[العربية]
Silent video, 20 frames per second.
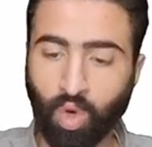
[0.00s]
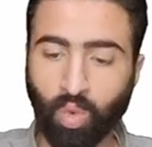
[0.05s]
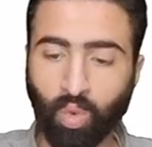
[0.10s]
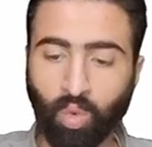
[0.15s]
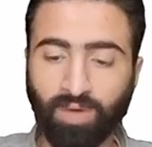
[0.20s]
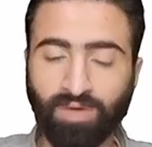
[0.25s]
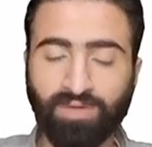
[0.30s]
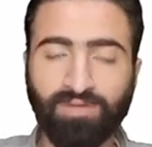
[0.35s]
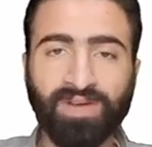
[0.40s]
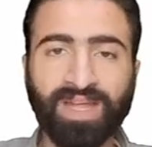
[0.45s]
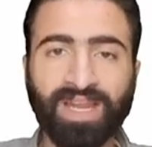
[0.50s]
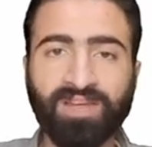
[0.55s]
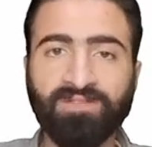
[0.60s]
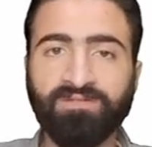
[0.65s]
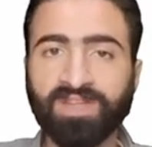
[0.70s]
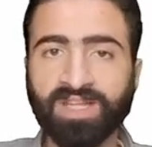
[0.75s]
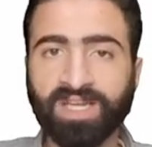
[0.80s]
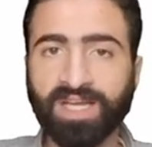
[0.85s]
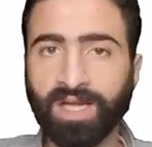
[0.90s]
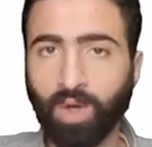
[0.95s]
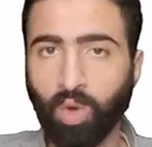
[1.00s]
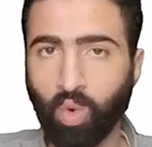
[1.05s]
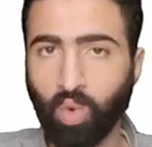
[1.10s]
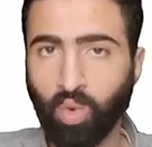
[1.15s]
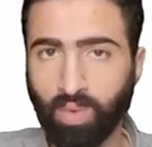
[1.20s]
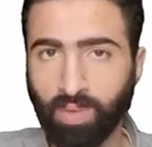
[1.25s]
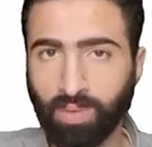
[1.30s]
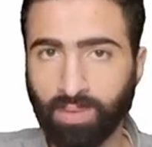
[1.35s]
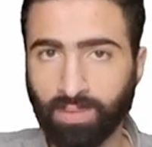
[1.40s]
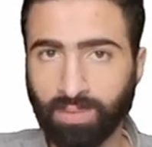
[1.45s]
و very very
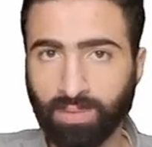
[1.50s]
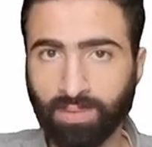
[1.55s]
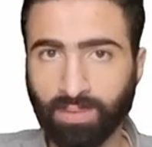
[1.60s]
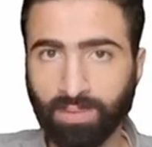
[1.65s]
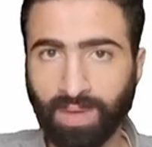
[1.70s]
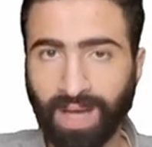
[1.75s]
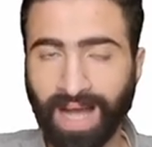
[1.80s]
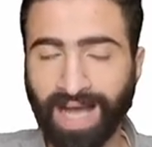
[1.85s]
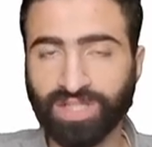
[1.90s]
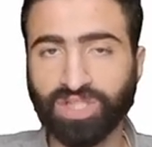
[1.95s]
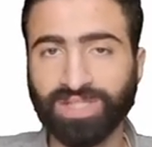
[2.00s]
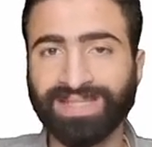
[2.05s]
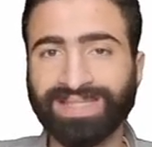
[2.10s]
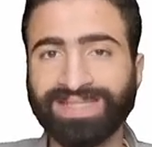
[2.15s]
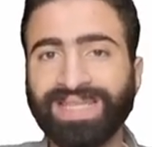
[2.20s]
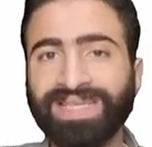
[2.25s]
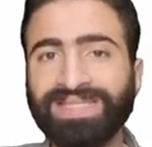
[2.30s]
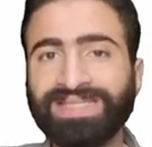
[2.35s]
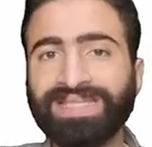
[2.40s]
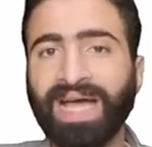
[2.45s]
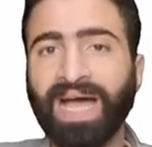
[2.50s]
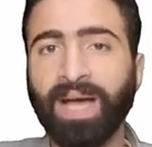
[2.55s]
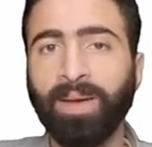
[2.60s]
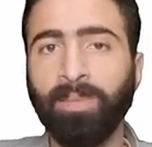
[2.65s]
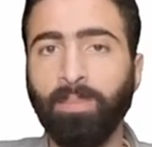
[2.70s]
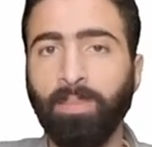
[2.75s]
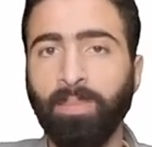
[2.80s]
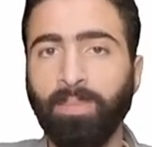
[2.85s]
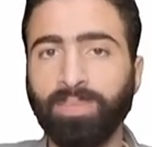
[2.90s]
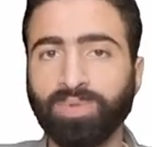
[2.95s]
low عشان
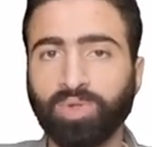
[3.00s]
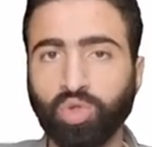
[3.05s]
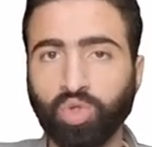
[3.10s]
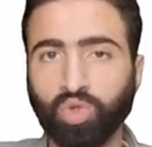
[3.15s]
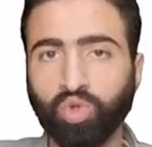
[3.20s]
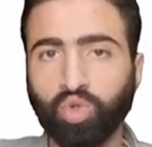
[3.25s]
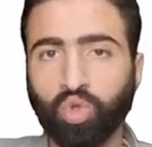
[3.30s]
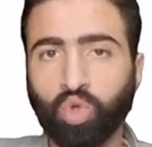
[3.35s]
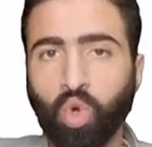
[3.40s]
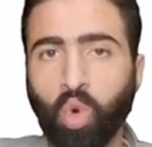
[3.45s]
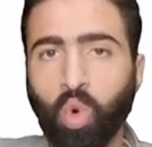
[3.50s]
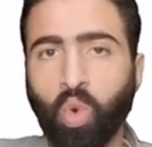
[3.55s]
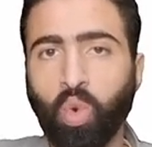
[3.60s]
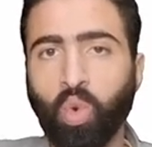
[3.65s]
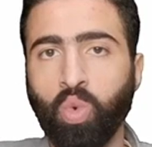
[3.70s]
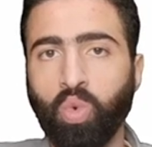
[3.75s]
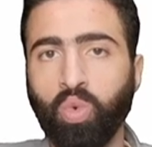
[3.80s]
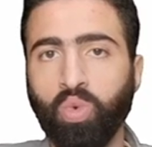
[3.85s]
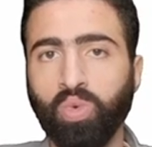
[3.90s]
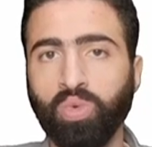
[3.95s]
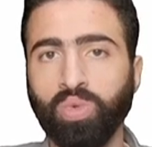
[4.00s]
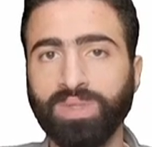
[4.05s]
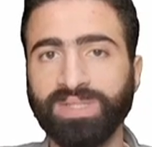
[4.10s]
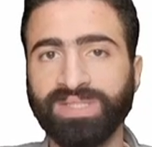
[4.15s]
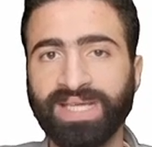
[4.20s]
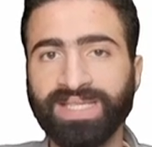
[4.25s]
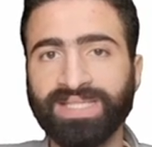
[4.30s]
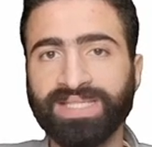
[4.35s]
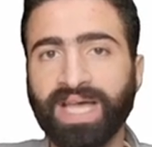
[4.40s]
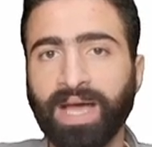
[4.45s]
تسحب تدرو
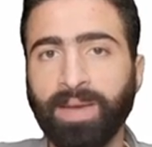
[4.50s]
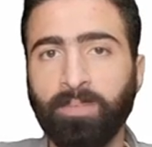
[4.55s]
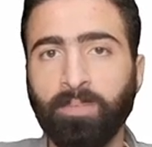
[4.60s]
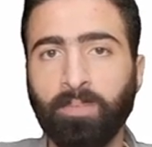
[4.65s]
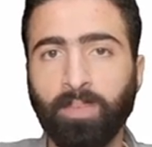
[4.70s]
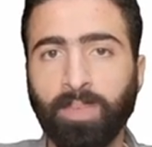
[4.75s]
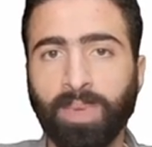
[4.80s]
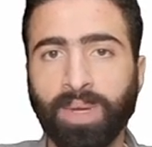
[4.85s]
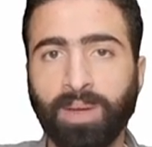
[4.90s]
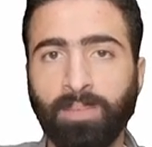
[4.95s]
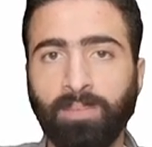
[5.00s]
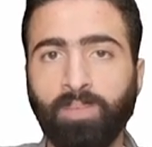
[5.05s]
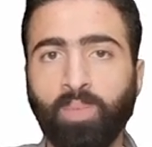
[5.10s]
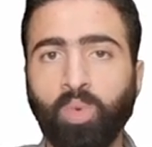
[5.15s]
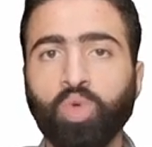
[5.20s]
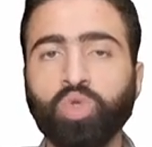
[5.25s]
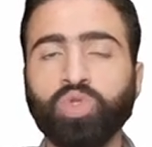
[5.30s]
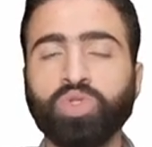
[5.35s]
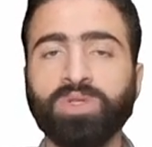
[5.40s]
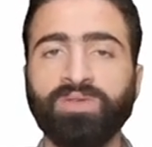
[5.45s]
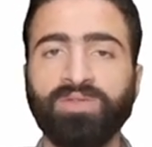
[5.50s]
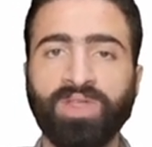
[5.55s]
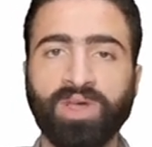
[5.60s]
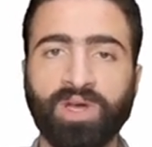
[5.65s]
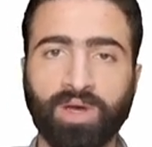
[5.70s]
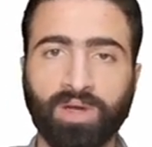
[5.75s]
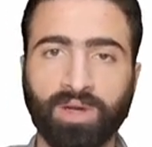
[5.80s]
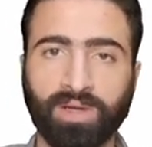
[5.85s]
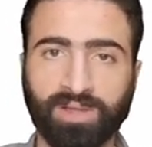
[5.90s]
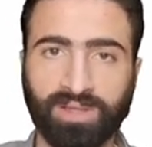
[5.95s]
تسحب most of the
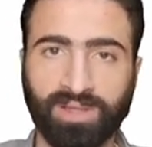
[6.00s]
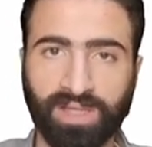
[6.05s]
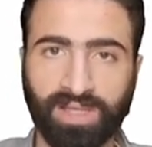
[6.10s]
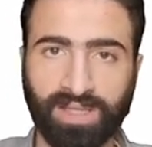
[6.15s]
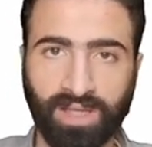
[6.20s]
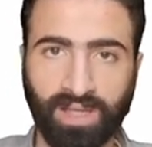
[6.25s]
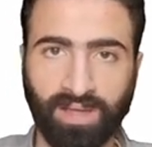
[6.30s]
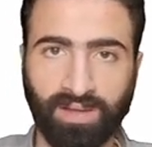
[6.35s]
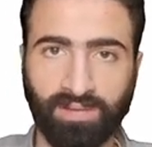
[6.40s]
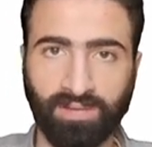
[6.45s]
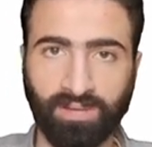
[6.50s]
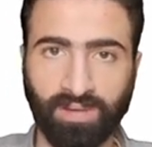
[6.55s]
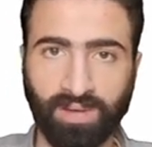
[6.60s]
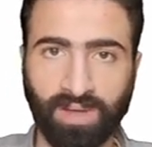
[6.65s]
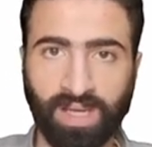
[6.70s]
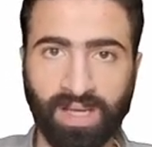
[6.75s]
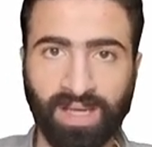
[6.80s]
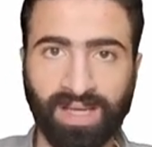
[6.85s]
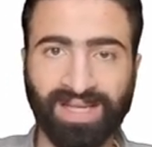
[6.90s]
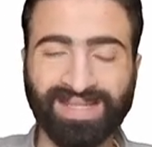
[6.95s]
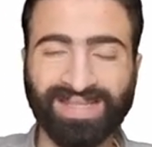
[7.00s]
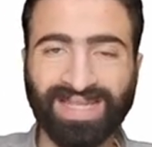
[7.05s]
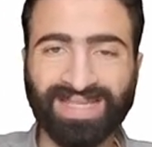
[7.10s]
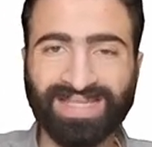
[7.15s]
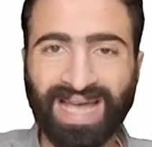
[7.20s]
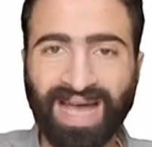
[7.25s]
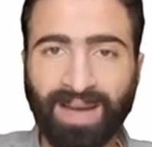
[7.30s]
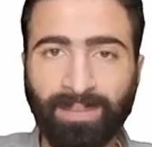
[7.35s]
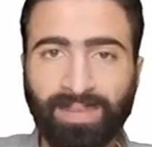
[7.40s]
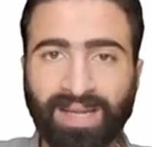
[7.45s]
current in it
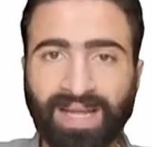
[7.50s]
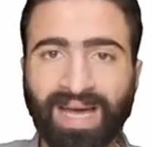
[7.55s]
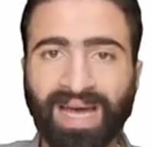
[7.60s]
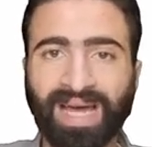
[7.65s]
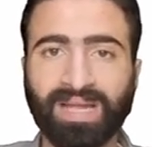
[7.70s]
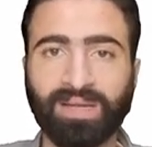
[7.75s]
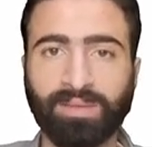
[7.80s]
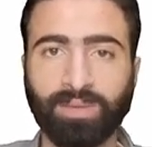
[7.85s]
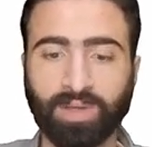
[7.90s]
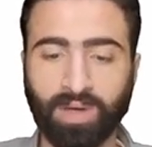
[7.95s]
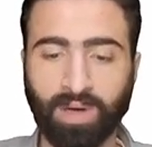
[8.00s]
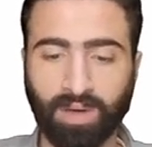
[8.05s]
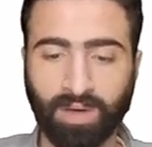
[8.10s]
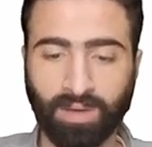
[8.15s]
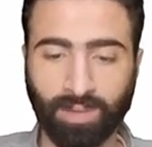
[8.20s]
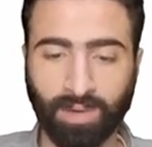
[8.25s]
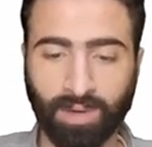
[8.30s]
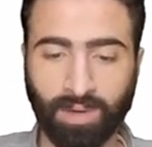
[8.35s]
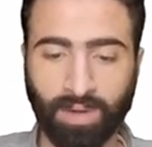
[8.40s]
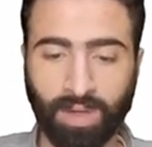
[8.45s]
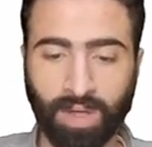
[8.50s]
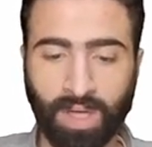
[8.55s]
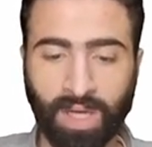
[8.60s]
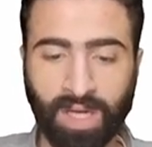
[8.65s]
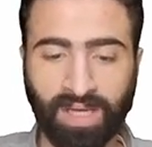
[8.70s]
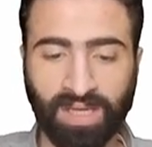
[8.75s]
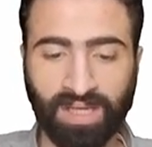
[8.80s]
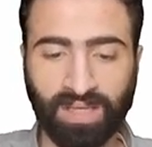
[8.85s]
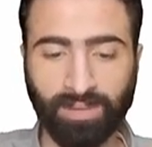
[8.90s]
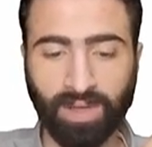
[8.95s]
تسحب لي اغلب الكهرباء
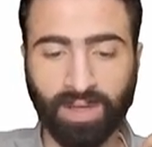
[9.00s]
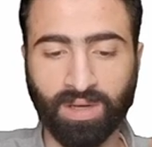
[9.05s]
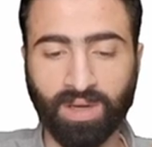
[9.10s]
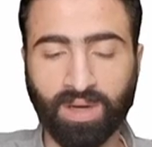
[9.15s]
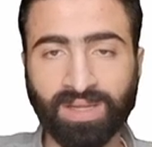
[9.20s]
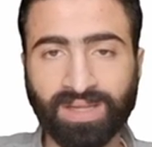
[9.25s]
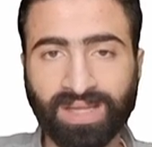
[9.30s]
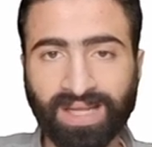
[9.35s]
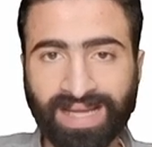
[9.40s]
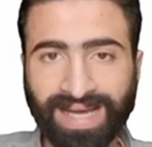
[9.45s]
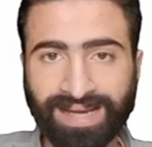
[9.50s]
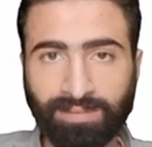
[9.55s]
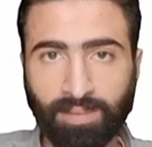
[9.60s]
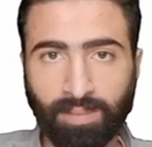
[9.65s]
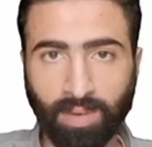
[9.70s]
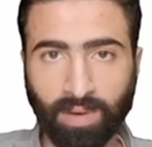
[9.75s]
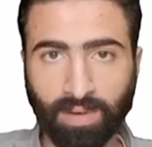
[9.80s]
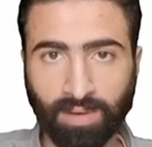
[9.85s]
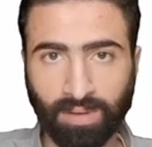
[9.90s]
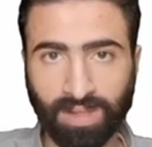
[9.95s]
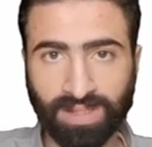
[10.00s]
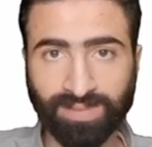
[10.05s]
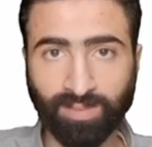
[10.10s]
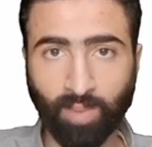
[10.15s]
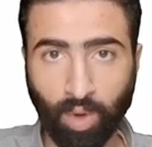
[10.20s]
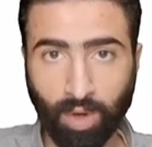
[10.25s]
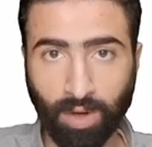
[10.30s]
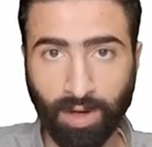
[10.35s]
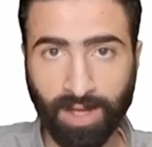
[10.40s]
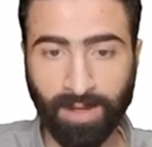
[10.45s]
يبقى الكرنت اللي جاي من بره اللي
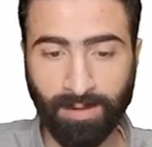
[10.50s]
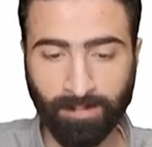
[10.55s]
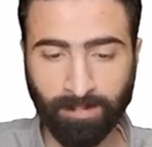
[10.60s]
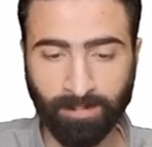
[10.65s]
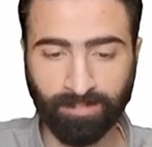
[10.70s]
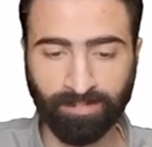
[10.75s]
اسمه اي